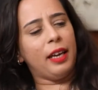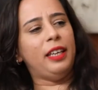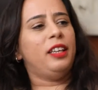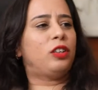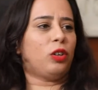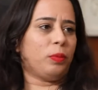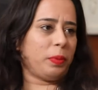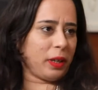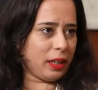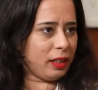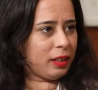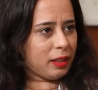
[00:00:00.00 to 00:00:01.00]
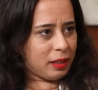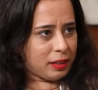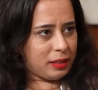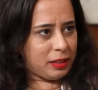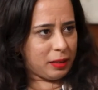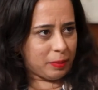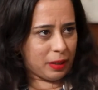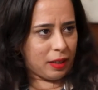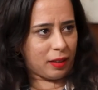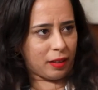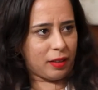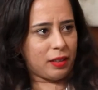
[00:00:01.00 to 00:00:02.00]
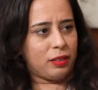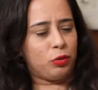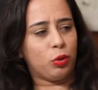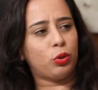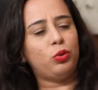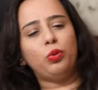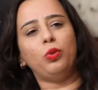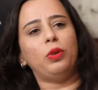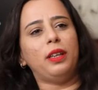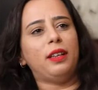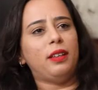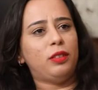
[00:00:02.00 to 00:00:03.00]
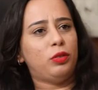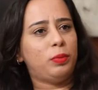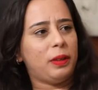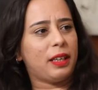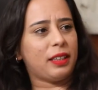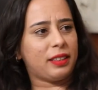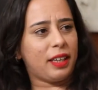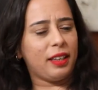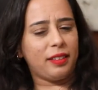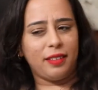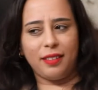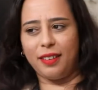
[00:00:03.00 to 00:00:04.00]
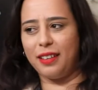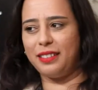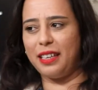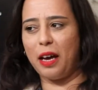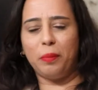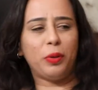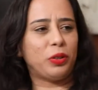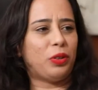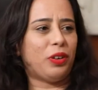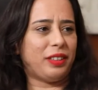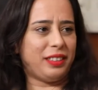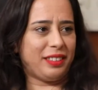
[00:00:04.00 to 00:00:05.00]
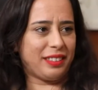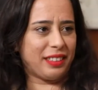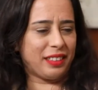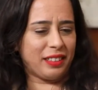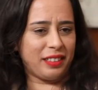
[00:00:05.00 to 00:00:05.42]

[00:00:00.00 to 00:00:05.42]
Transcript: اي كومبري سينما الارض سورتو الدوبل كاسكيت سي امبورطون ان